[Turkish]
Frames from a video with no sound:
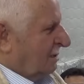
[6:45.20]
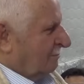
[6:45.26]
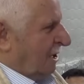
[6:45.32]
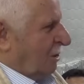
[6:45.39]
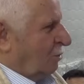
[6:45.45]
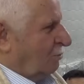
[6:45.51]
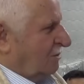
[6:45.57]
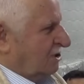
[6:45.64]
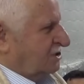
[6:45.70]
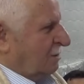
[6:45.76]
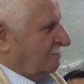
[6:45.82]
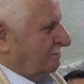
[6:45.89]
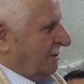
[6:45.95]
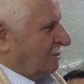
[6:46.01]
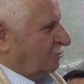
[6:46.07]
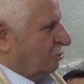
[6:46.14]
Ben
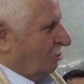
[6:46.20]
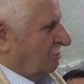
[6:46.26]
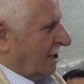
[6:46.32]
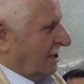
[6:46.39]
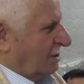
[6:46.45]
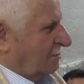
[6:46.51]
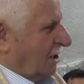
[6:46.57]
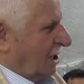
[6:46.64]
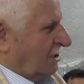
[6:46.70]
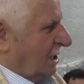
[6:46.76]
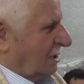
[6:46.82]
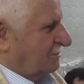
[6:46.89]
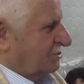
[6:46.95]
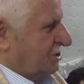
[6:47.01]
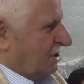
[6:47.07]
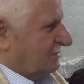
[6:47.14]
olmasam pantollarını
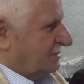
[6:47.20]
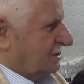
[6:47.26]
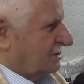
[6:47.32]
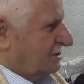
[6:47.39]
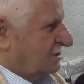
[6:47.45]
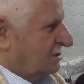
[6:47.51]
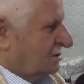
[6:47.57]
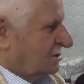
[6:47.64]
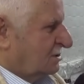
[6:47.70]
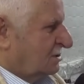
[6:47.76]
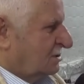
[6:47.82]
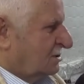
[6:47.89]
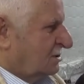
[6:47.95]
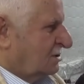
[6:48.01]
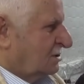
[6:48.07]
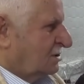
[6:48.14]
bağlayamayacaktım.
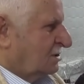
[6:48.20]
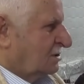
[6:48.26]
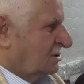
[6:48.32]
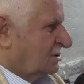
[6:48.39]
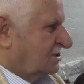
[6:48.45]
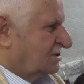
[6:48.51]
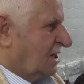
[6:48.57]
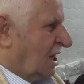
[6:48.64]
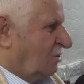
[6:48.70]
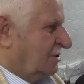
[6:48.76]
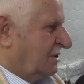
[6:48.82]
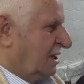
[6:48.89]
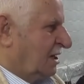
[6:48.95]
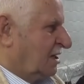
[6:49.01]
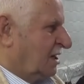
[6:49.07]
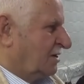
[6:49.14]
Sağ ol
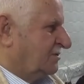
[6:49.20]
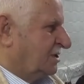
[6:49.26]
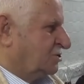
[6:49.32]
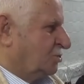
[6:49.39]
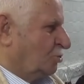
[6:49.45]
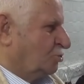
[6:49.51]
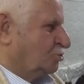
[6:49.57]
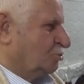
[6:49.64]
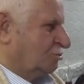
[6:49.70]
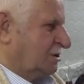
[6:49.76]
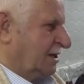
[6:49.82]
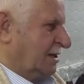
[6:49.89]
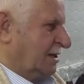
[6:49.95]
kardeş, özür